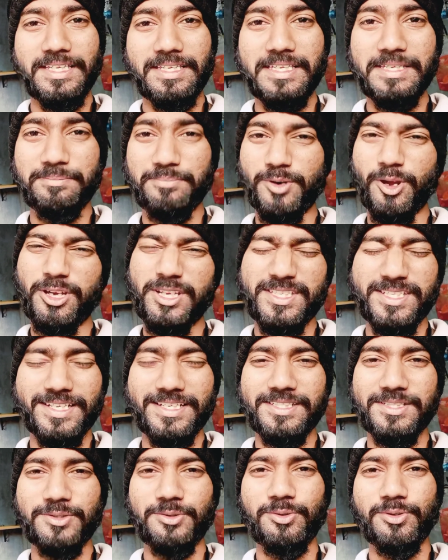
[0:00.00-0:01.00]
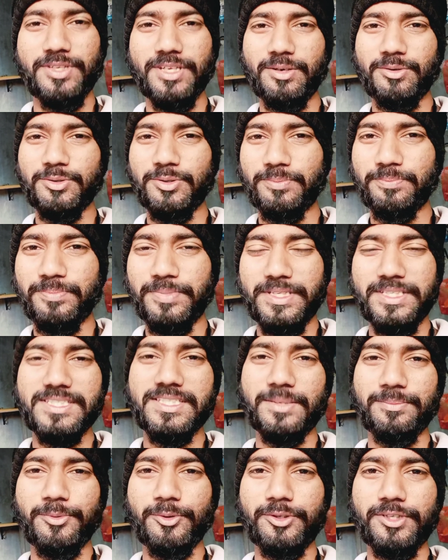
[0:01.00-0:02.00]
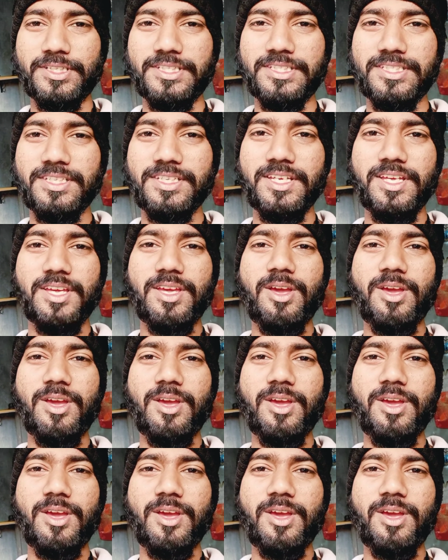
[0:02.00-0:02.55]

एक ब्लॉगिंग चैनल शुरू किया हूँ तो प्लीज़ सपोर्ट कीजिए